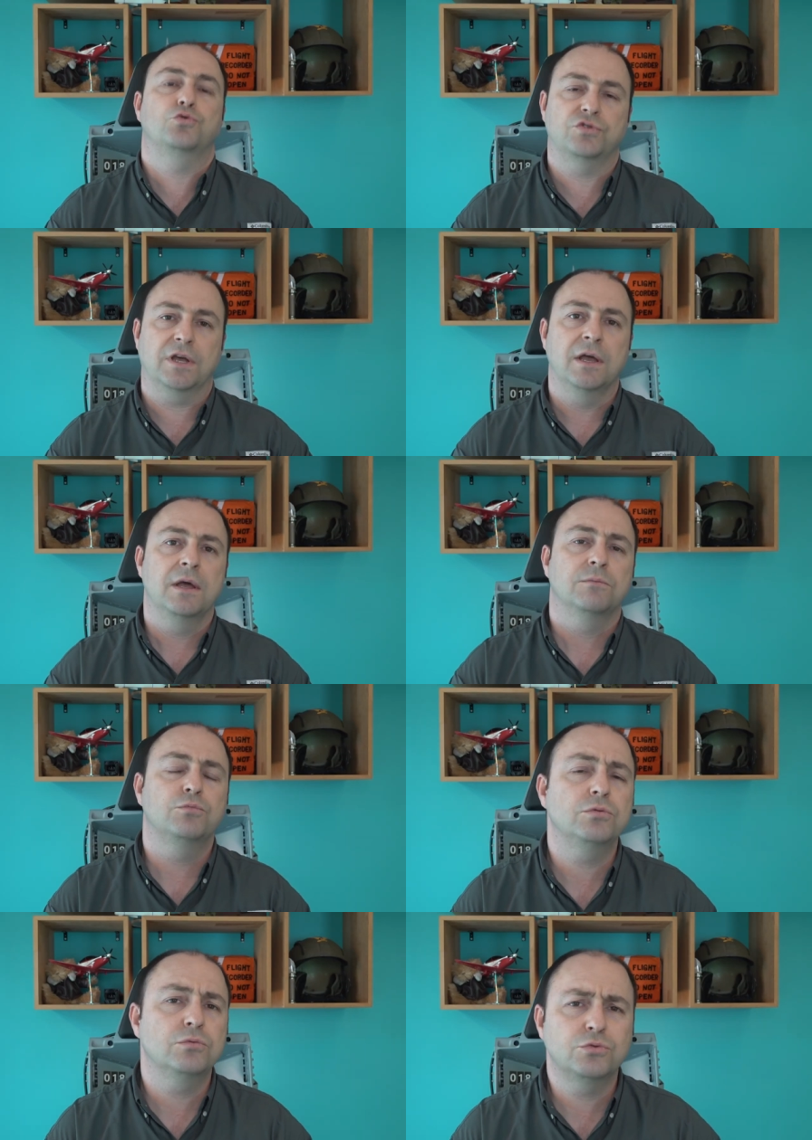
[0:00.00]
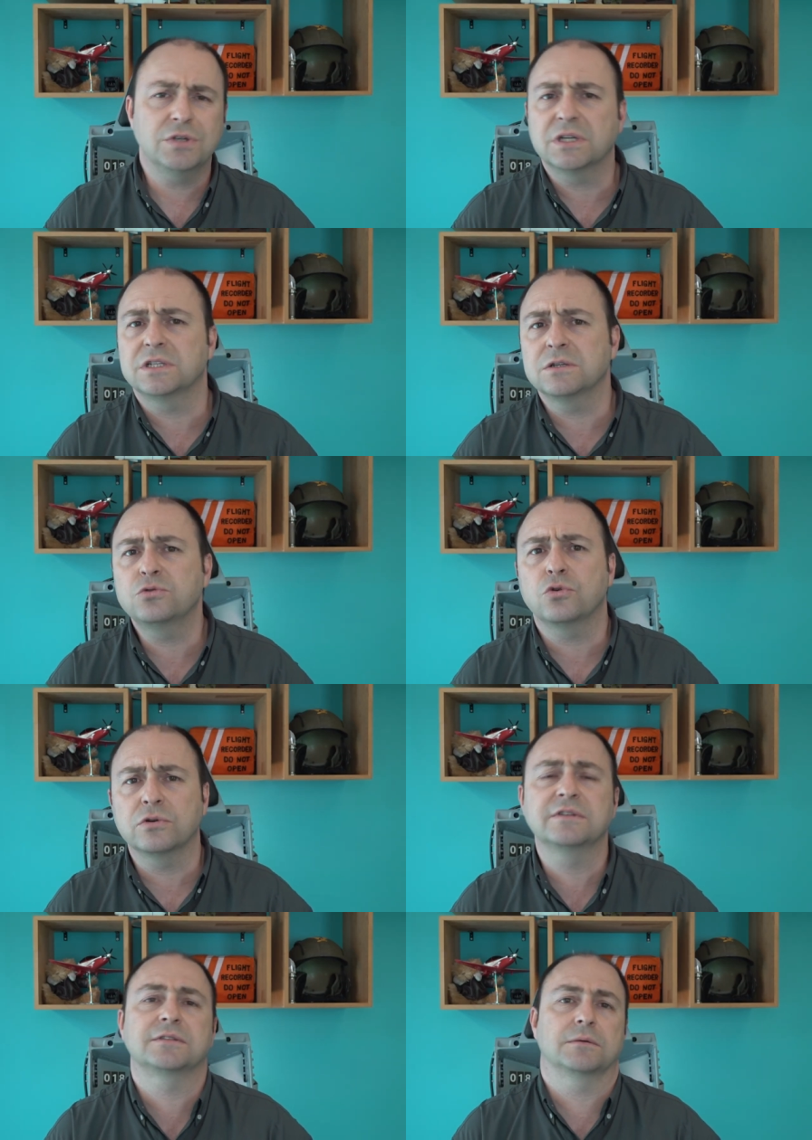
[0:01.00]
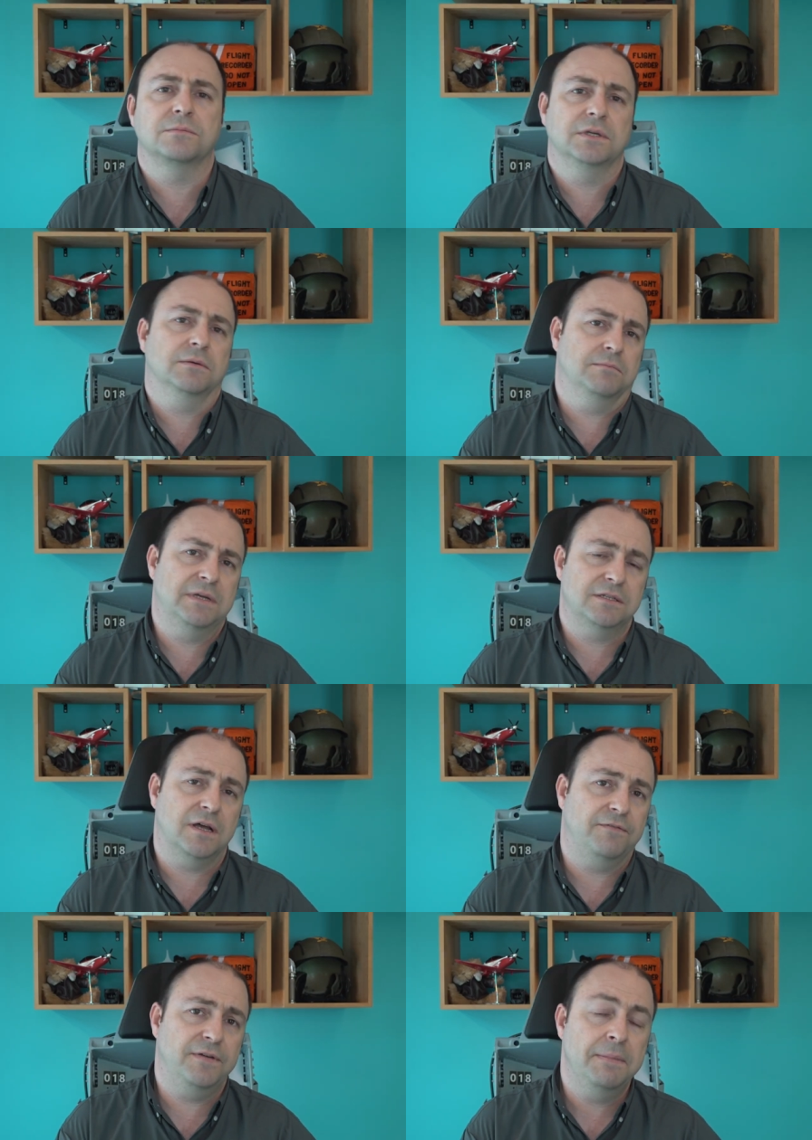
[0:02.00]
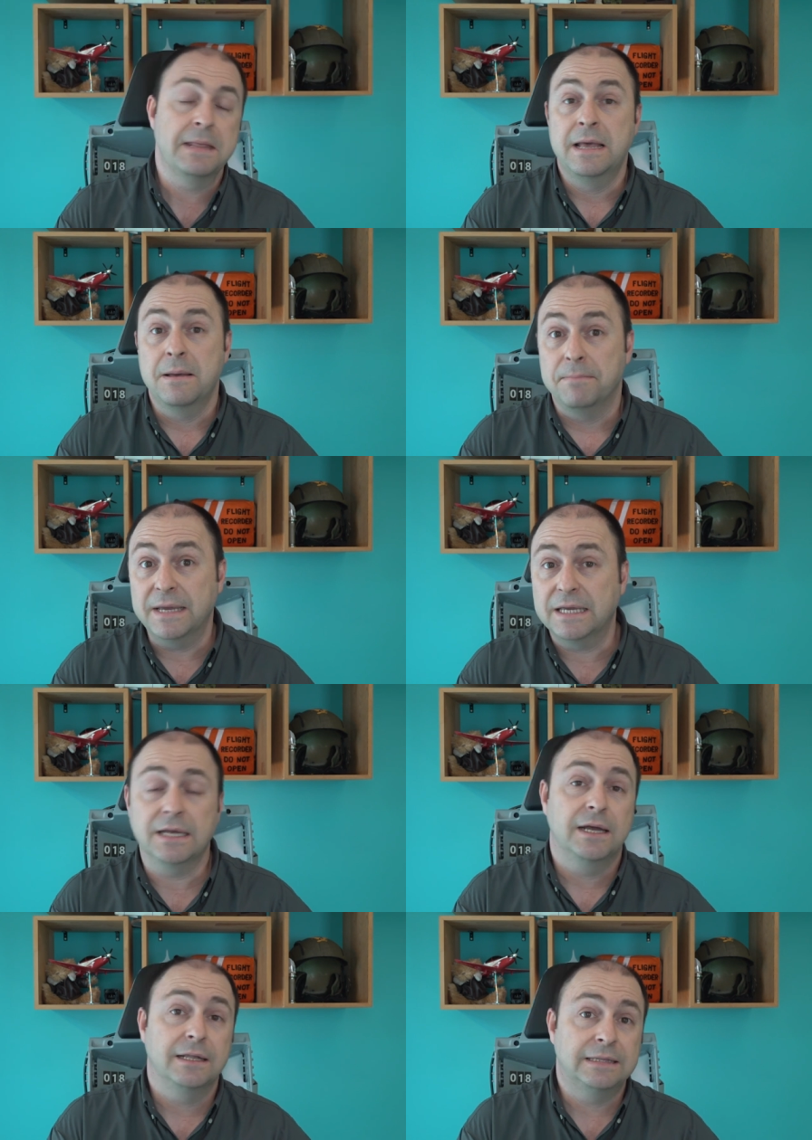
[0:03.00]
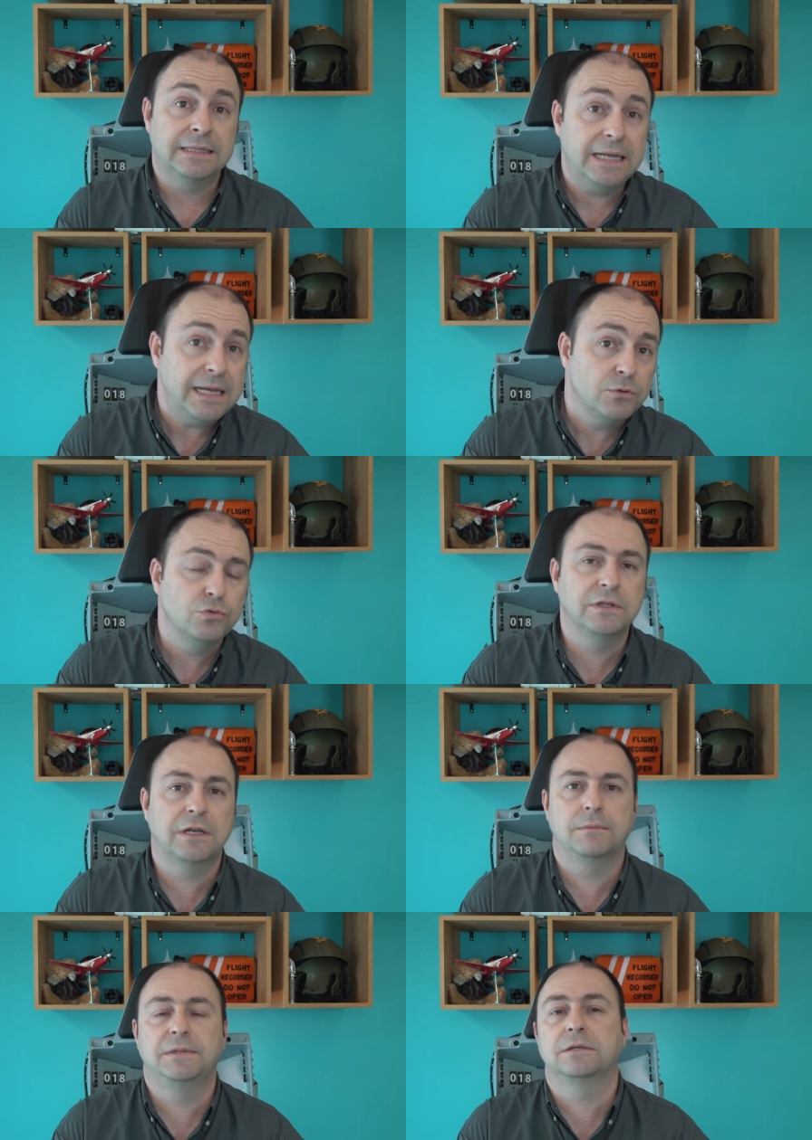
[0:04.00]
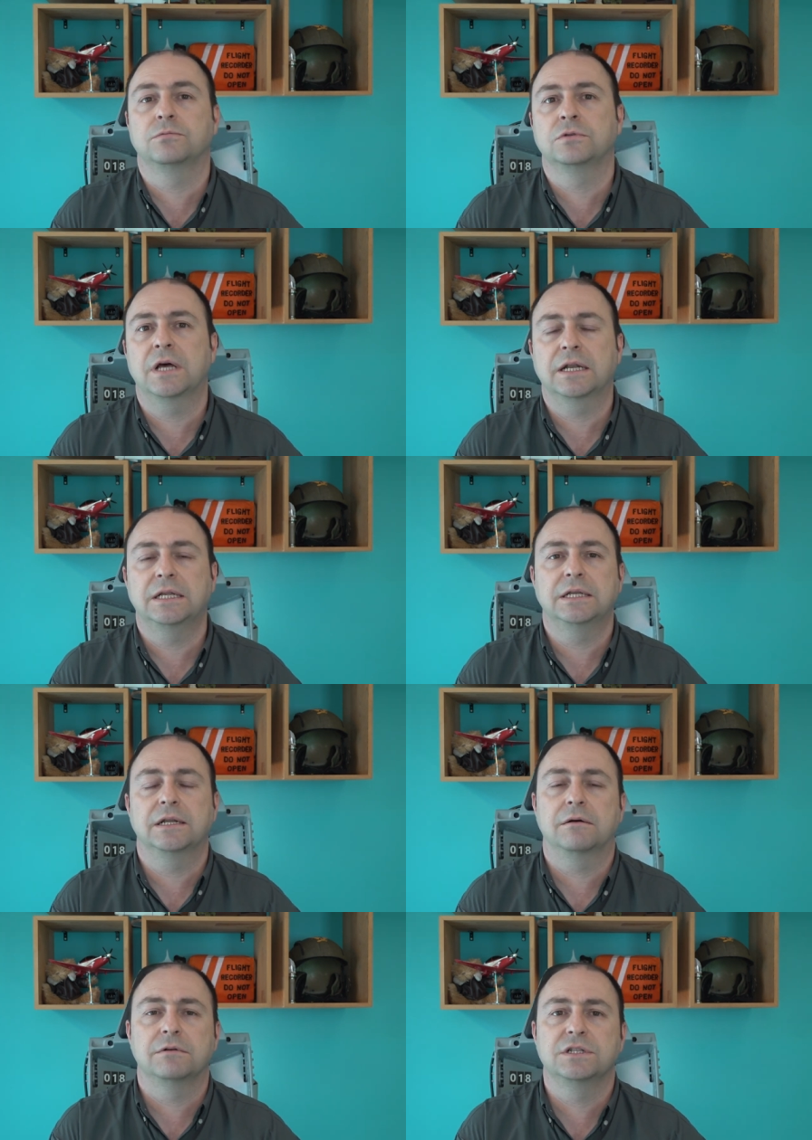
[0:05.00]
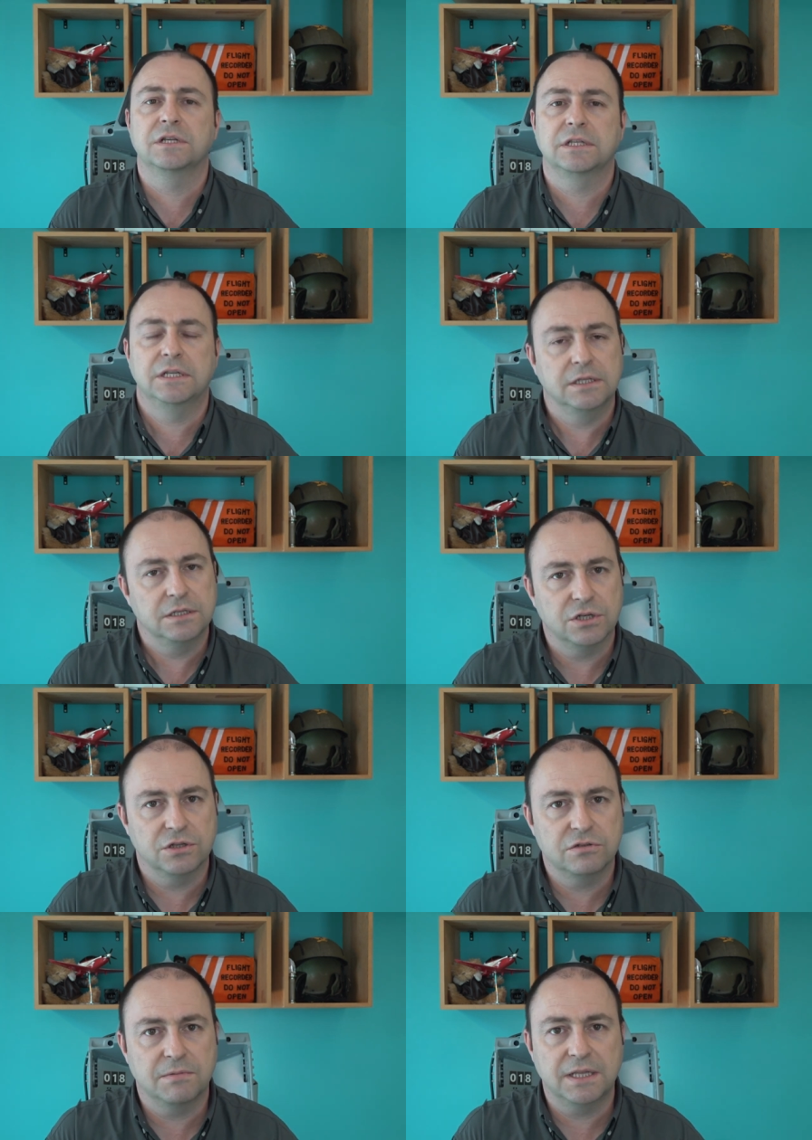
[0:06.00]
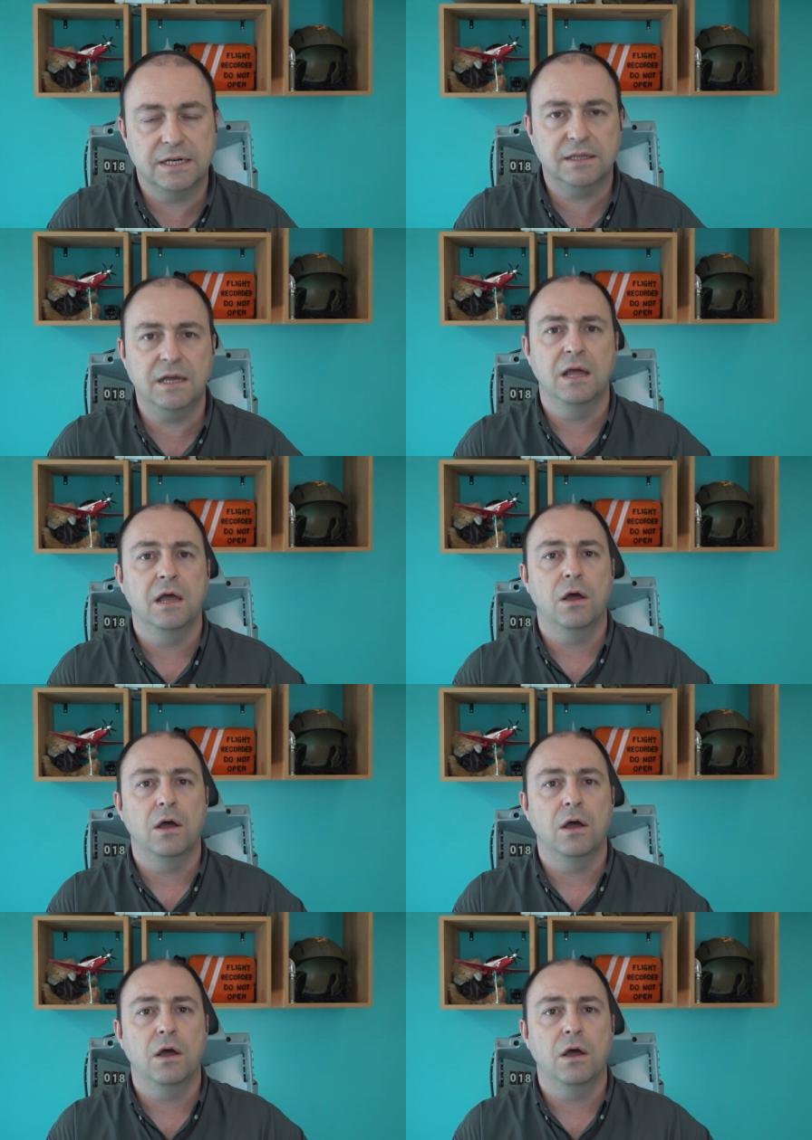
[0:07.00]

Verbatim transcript: güçte. Bu uçak için çok kısa bir mesafe. Peki nereye uygulanabilir bunlarla ilgili havacılıkla ilgili çalışmalarda?